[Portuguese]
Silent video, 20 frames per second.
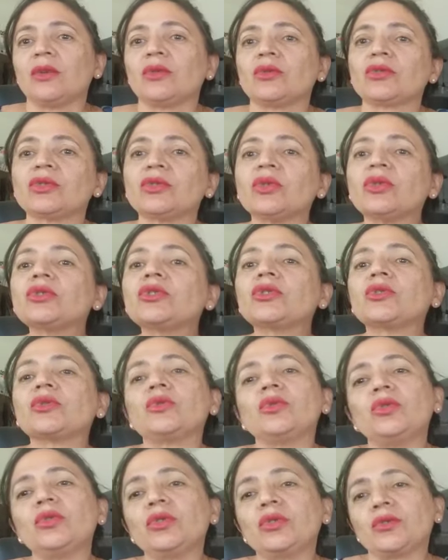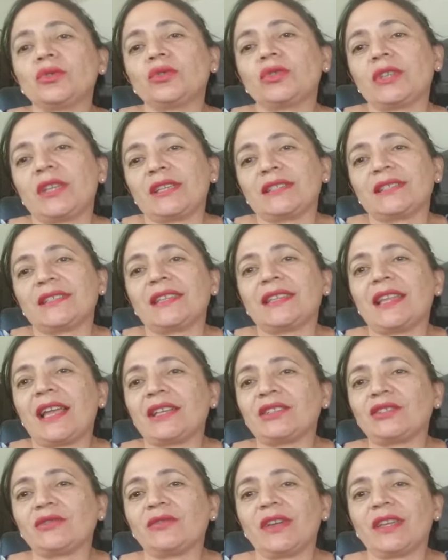os dois cursos que a
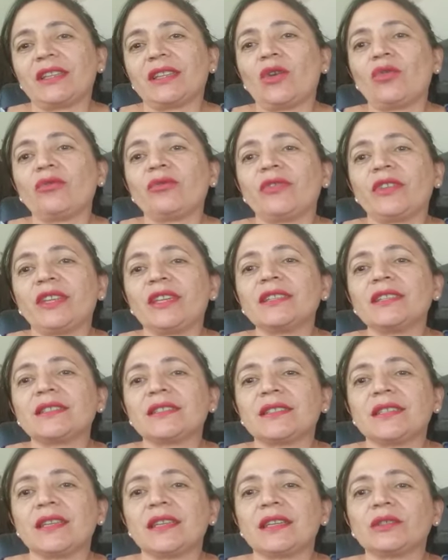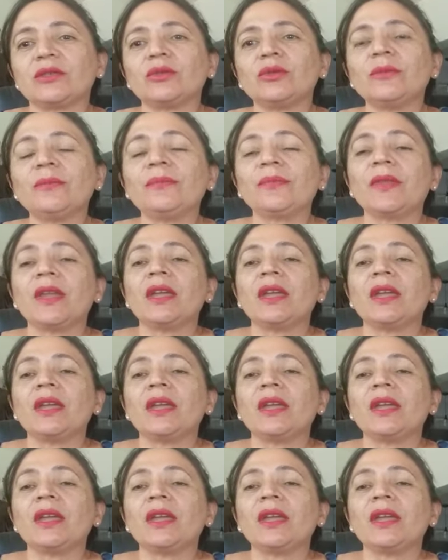Senat vai estar tá oferecendo,